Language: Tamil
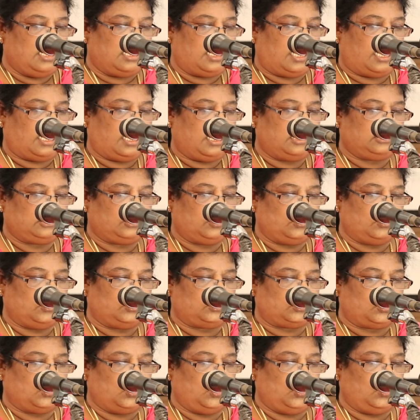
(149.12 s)
கடா தோ
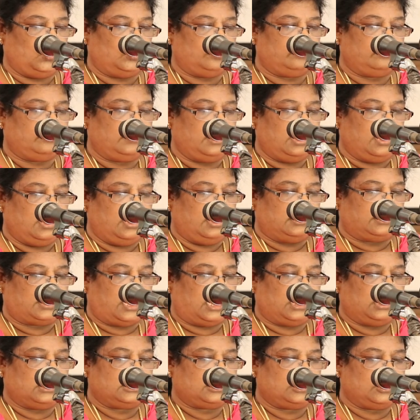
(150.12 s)
தோலும்
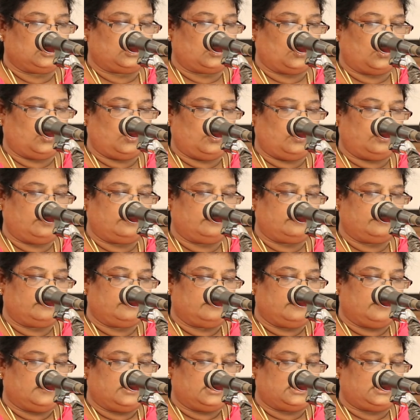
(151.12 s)
தகசு தோலும்
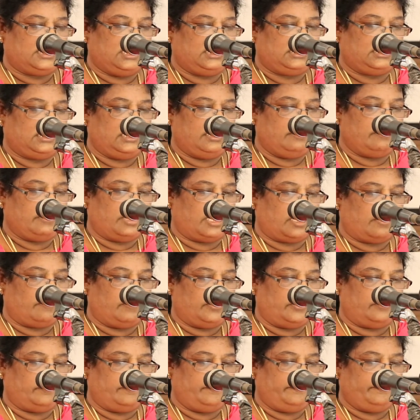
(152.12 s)
சித்தி
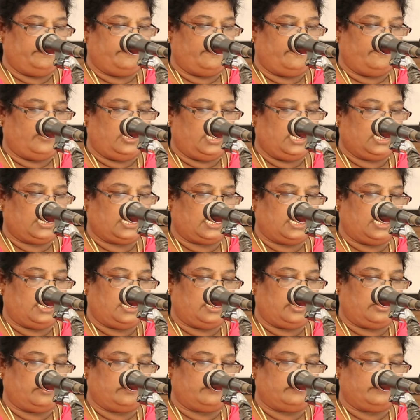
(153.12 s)
மரமும்
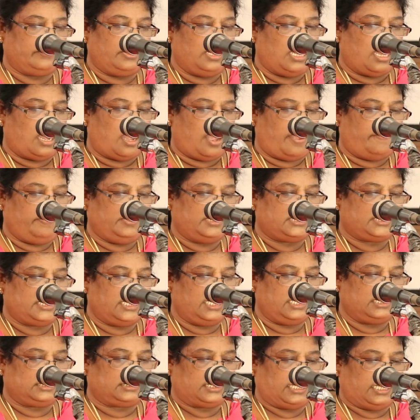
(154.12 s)
விளக்கெண்ணையும்
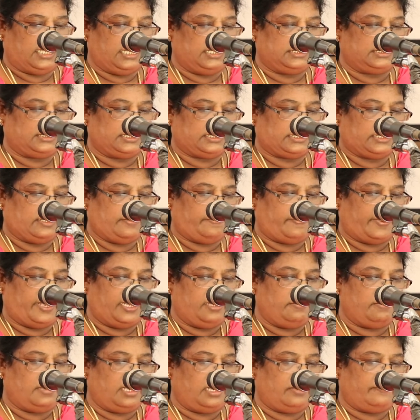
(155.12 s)
அபிஷேக தைலத்துக்கு
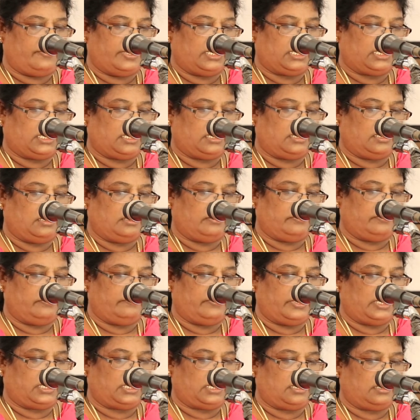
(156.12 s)
பரிமள வர்க்கங்களும்
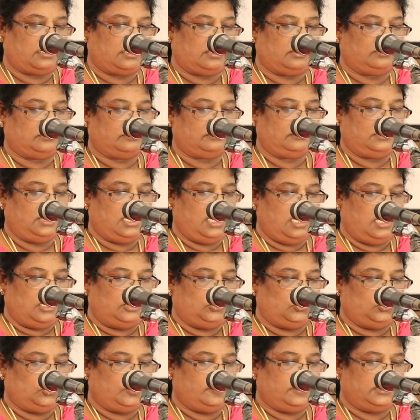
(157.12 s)
வர்க்கங்களும்
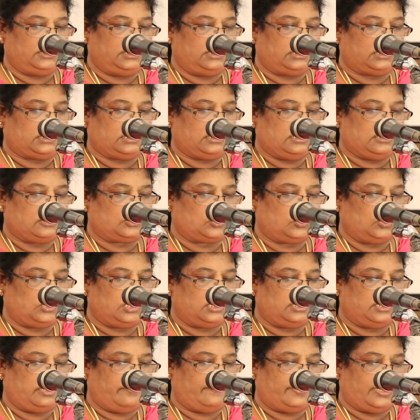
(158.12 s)
தூபத்துக்கு
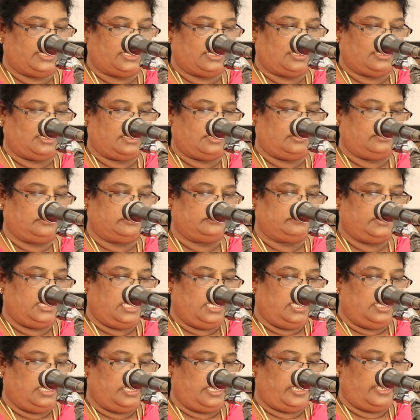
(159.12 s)
சுகந்த வர்க்கங்களும்
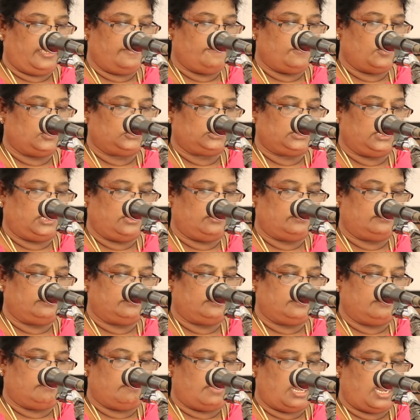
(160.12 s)
ஏபோத்திலும்
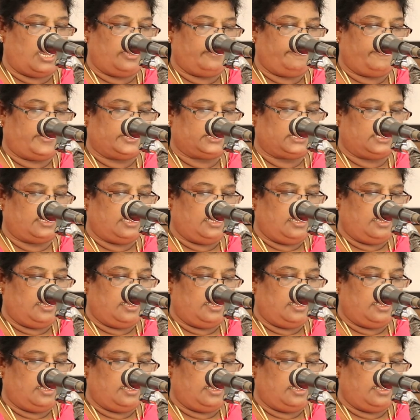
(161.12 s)
மார்ப